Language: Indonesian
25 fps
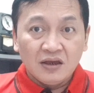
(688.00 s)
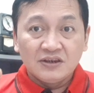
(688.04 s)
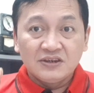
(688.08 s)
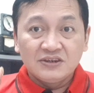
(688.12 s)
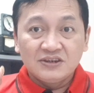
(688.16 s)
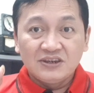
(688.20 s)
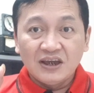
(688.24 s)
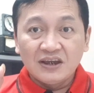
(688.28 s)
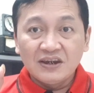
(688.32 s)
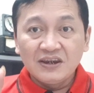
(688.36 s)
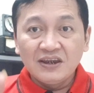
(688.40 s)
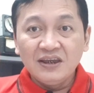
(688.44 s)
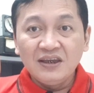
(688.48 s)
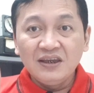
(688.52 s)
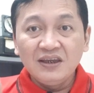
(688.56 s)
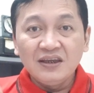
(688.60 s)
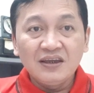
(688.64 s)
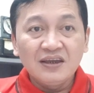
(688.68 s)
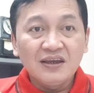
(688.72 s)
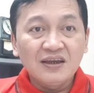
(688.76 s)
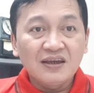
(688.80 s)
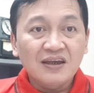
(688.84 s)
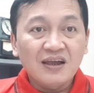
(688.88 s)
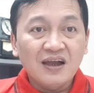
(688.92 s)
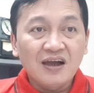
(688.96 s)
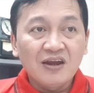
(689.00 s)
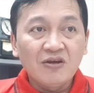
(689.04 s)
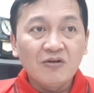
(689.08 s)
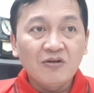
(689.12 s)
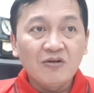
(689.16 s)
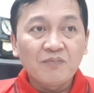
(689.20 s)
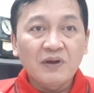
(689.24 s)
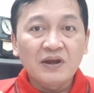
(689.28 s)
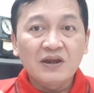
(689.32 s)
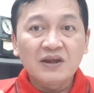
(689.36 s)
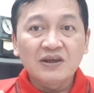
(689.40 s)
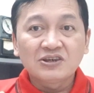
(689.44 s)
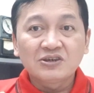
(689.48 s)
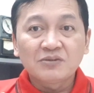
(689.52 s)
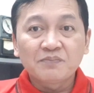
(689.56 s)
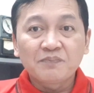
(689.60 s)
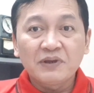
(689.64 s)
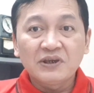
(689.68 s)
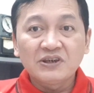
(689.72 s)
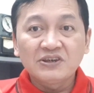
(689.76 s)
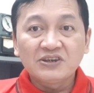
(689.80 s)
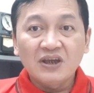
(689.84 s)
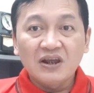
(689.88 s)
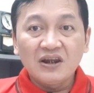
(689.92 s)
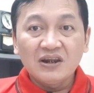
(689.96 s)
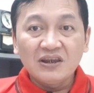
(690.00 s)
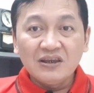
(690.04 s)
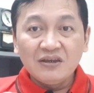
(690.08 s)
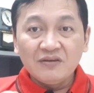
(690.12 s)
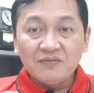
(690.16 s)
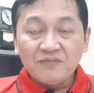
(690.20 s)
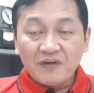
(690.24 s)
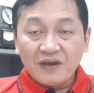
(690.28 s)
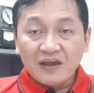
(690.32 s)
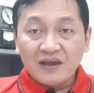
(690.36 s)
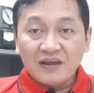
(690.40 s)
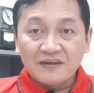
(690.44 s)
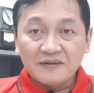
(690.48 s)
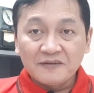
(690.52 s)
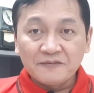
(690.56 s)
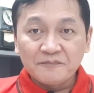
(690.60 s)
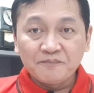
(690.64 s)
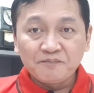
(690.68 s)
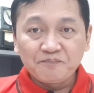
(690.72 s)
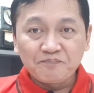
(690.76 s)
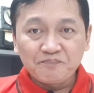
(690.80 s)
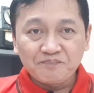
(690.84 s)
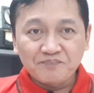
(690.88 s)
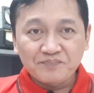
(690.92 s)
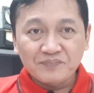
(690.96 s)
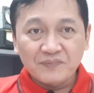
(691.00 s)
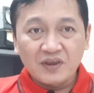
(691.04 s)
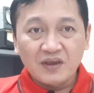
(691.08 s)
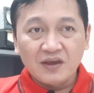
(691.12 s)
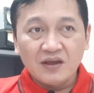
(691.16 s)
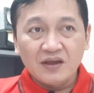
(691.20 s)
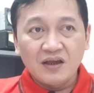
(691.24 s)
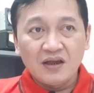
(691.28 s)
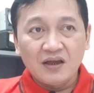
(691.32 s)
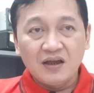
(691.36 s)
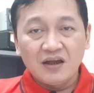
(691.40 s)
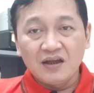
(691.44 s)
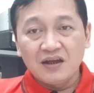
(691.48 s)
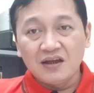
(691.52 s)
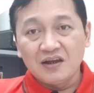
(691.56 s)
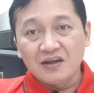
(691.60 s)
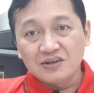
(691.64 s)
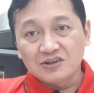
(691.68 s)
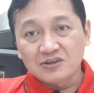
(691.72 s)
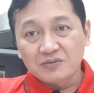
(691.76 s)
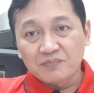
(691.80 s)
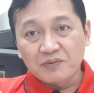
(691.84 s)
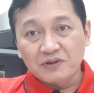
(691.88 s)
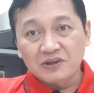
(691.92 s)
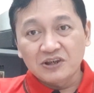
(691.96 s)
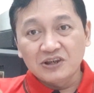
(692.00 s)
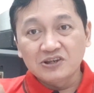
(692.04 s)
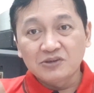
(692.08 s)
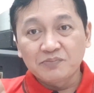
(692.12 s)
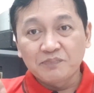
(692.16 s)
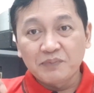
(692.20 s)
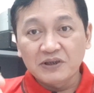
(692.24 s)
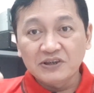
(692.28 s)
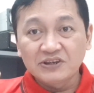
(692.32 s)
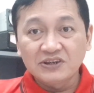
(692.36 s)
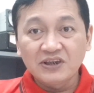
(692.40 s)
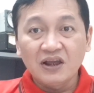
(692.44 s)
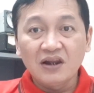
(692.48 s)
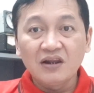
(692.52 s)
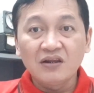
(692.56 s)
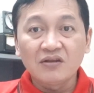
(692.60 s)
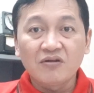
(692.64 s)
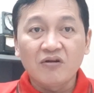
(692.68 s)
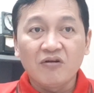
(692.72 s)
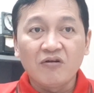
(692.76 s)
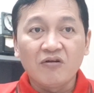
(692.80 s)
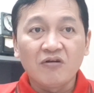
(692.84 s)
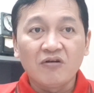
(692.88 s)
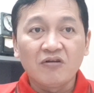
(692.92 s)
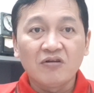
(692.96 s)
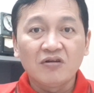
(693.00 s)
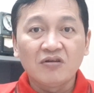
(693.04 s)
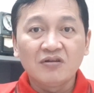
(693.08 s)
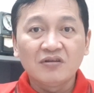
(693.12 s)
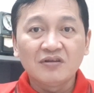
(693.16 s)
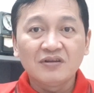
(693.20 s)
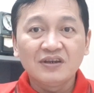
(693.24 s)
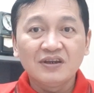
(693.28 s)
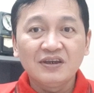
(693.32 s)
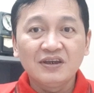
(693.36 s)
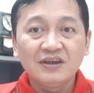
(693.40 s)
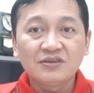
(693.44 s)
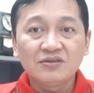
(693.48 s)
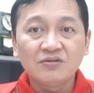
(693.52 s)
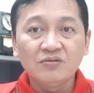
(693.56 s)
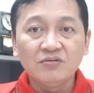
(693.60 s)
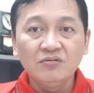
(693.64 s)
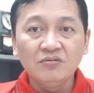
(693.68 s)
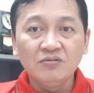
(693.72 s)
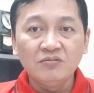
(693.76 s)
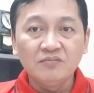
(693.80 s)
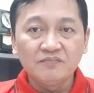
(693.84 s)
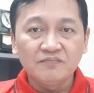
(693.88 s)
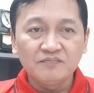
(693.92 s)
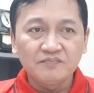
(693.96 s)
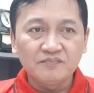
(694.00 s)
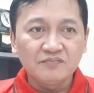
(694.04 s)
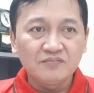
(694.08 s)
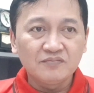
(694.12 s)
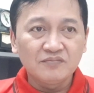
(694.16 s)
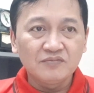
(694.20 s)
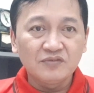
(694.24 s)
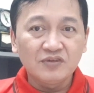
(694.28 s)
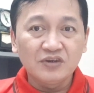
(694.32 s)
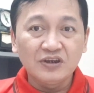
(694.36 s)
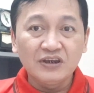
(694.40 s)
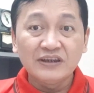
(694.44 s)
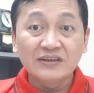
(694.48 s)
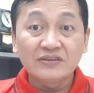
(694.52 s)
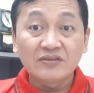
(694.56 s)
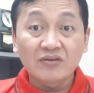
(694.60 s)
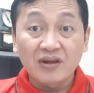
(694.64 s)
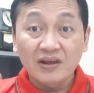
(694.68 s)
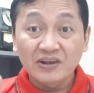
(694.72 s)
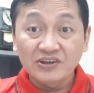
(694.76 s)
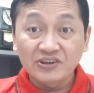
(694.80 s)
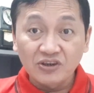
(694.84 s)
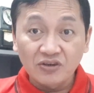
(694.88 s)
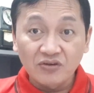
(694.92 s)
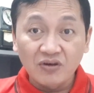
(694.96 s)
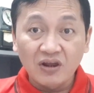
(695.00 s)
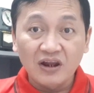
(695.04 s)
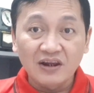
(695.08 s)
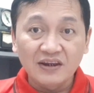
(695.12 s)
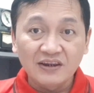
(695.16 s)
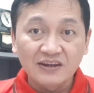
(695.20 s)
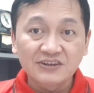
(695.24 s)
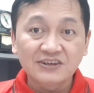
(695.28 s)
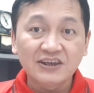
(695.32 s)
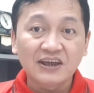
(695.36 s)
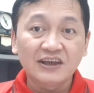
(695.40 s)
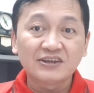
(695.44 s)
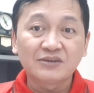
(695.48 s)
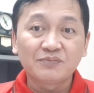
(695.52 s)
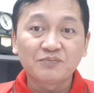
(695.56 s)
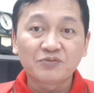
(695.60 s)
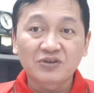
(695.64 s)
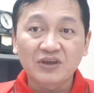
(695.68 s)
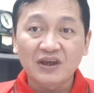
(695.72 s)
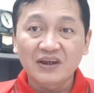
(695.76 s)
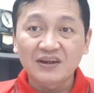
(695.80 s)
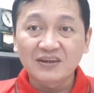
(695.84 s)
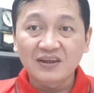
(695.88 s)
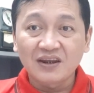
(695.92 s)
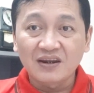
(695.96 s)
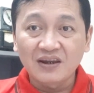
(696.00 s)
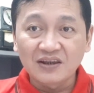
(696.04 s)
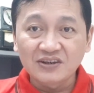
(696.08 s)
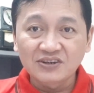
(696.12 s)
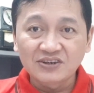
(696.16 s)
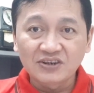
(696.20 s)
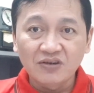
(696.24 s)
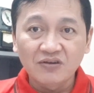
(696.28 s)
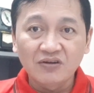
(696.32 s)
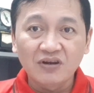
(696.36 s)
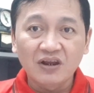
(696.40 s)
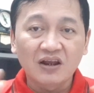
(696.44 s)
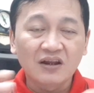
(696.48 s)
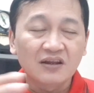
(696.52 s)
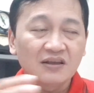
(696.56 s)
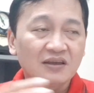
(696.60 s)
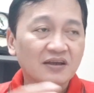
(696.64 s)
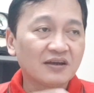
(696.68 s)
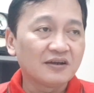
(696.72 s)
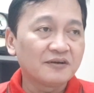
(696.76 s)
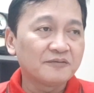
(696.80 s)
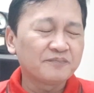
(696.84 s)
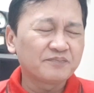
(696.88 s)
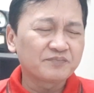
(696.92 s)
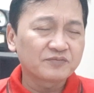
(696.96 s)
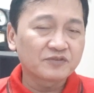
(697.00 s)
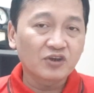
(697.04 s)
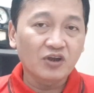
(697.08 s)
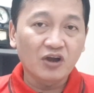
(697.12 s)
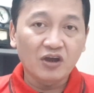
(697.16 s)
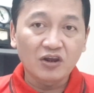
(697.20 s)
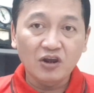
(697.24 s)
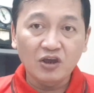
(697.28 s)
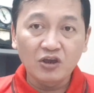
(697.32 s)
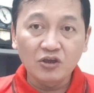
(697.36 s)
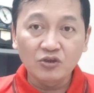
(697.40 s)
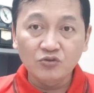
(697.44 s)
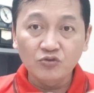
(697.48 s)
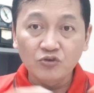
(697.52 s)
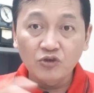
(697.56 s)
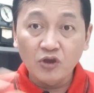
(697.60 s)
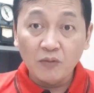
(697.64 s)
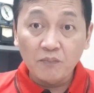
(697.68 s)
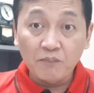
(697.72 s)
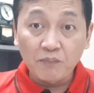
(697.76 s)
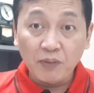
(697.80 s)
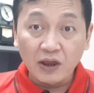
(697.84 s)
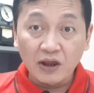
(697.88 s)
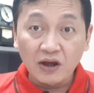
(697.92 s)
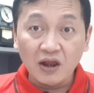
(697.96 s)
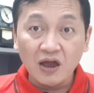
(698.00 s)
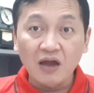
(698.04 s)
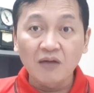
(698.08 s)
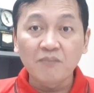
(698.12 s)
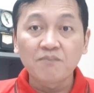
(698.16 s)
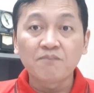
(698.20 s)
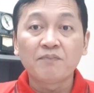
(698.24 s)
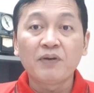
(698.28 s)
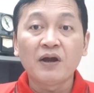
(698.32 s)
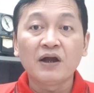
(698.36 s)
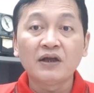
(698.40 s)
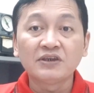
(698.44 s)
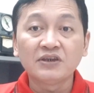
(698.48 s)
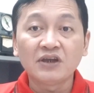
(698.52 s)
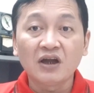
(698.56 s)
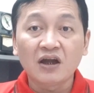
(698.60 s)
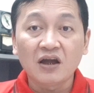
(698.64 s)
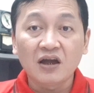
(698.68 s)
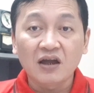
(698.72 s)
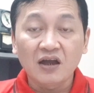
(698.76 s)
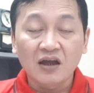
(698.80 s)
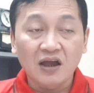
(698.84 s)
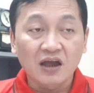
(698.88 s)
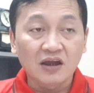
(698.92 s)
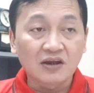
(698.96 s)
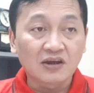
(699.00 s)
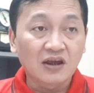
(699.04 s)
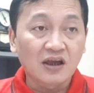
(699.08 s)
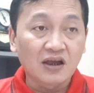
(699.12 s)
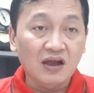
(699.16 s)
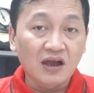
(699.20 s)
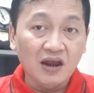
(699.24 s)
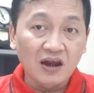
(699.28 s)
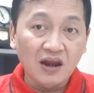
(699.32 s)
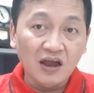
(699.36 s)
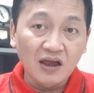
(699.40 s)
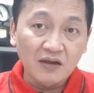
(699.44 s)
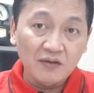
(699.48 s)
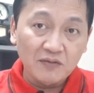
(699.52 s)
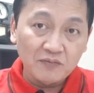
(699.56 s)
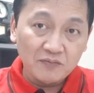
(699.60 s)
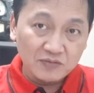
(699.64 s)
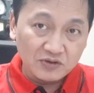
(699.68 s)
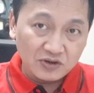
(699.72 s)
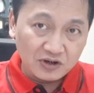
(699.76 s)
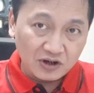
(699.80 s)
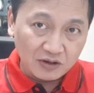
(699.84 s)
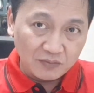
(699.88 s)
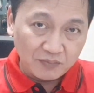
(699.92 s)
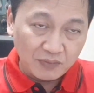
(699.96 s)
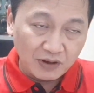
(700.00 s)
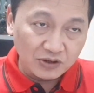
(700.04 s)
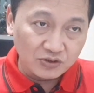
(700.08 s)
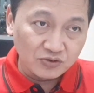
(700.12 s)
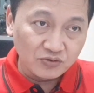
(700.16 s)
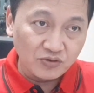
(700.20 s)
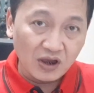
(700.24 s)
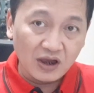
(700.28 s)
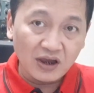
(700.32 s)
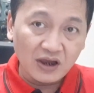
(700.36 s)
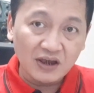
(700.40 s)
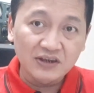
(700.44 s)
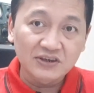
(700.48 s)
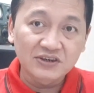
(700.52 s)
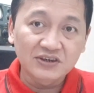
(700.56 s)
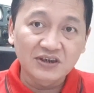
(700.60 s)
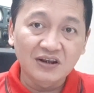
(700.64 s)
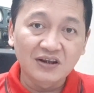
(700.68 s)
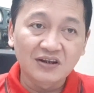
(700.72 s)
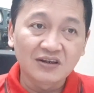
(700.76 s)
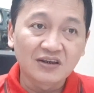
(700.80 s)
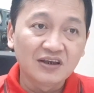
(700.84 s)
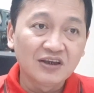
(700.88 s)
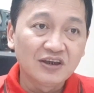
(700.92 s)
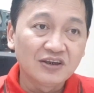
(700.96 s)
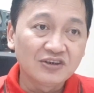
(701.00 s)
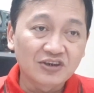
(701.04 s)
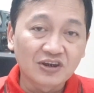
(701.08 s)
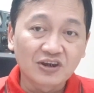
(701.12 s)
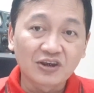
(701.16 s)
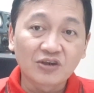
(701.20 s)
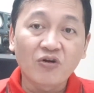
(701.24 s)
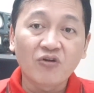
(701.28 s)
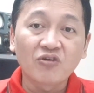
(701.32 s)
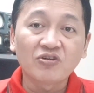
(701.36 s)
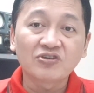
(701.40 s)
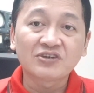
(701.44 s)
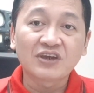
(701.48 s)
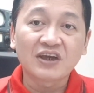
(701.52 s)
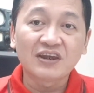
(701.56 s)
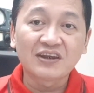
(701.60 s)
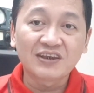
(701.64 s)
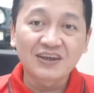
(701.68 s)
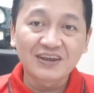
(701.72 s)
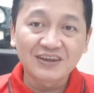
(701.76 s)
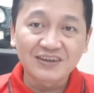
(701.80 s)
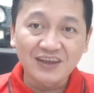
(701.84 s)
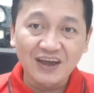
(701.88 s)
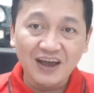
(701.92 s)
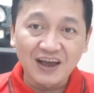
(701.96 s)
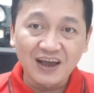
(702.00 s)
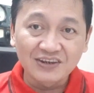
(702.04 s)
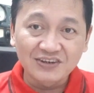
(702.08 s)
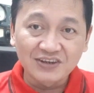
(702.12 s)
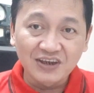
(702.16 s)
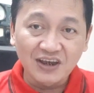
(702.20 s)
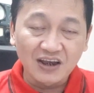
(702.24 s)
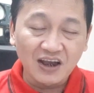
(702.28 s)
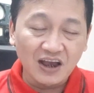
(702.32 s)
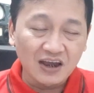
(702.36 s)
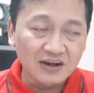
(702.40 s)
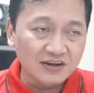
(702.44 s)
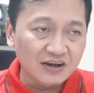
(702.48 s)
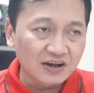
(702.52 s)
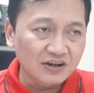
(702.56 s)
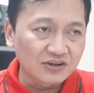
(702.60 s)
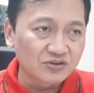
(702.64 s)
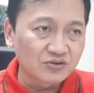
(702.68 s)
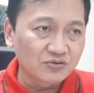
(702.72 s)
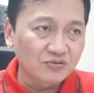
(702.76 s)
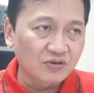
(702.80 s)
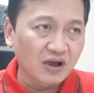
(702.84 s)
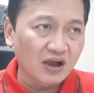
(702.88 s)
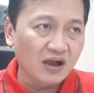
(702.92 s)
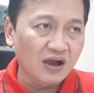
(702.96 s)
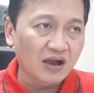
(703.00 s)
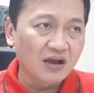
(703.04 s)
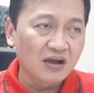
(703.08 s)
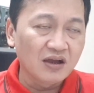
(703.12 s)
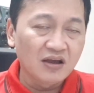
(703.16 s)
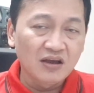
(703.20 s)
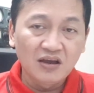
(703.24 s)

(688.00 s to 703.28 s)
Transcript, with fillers: jadi kalau pada special event nah, seperti special call itu internasional ini saya sebutkan internasional ya karena itu yang pile up banyak kadang kadangkala terima juga kecil. Jadi call sign kita aja kadang juga